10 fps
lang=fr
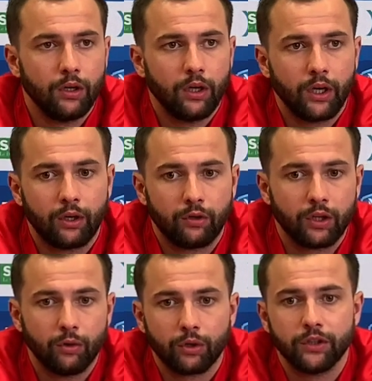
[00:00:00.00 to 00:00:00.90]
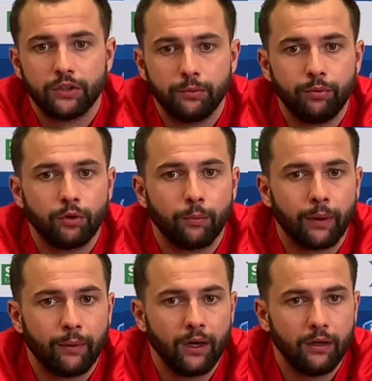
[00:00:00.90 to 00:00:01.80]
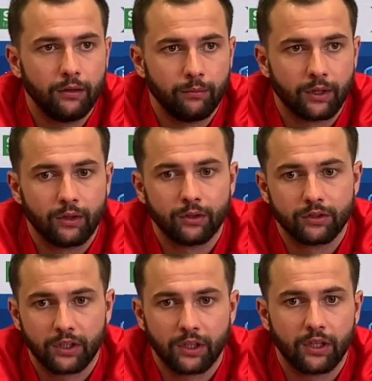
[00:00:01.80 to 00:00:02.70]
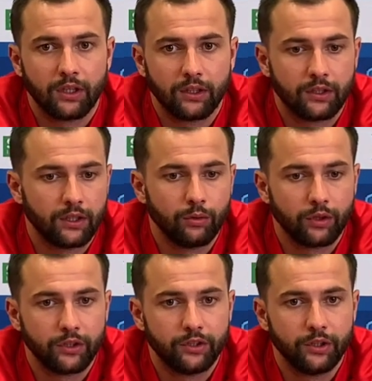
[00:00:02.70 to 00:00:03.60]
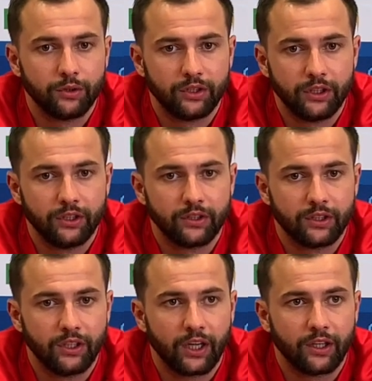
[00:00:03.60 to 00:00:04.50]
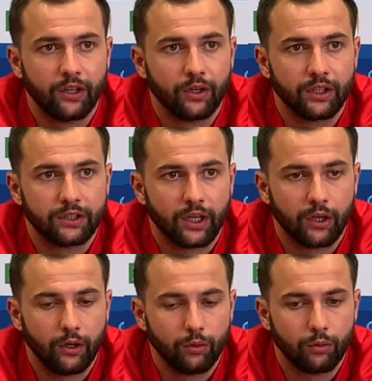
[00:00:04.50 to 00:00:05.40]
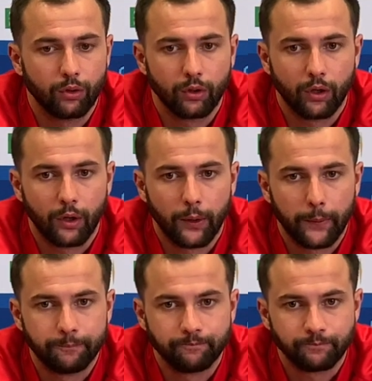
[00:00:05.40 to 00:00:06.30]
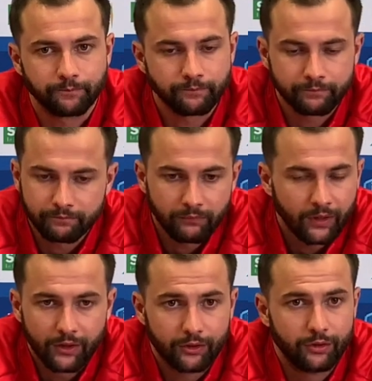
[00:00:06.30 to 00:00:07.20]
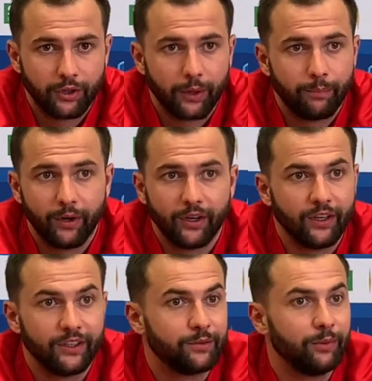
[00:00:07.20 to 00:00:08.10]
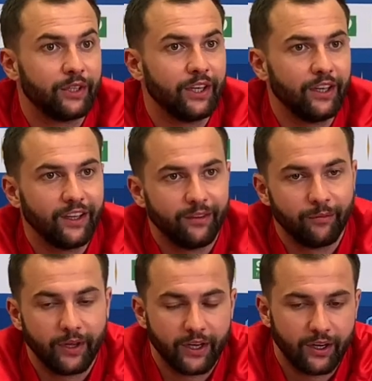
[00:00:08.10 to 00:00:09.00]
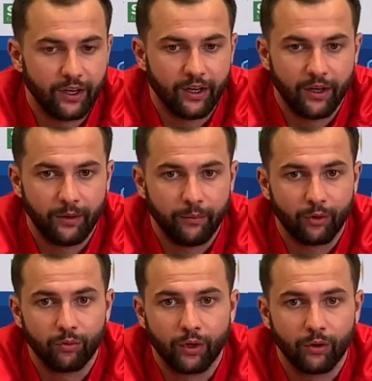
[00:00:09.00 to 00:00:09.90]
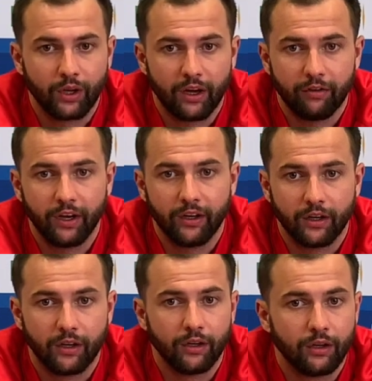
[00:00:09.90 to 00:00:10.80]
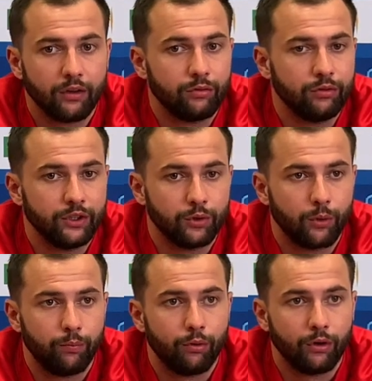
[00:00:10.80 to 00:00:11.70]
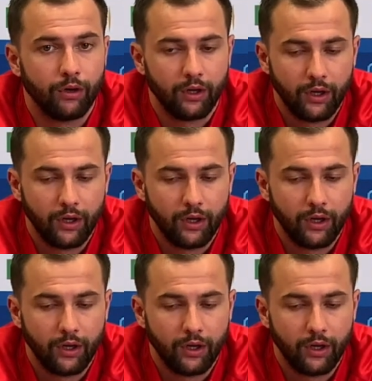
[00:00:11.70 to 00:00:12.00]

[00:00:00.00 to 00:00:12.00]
et que ça nous réussit plutôt pas mal. Maintenant, ça, ça nous réussit aussi euh, ces derniers temps à l'extérieur. Donc, euh, je ne saurais pas l'expliquer, mais, euh, mais en tout cas, on travaille tous les jours pour,